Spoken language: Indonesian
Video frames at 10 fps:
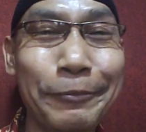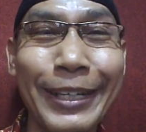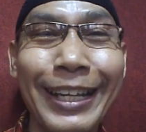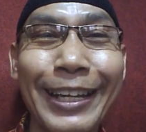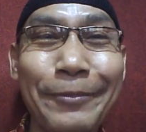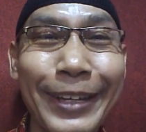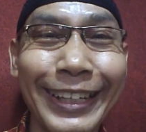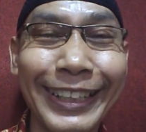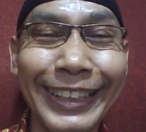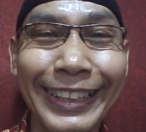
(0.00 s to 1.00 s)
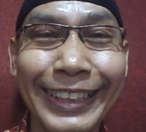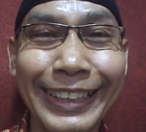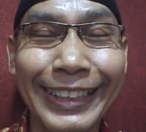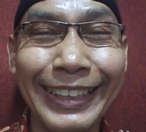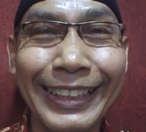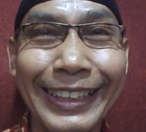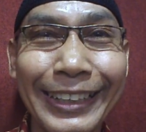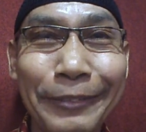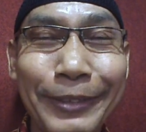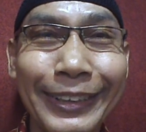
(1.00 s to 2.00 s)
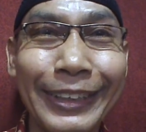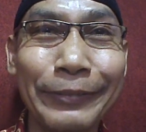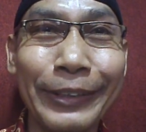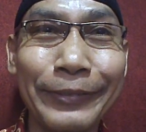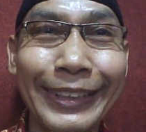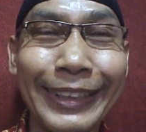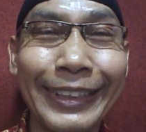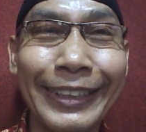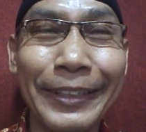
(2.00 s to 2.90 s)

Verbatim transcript: Ini untuk pengalaman eh, bagi teman teman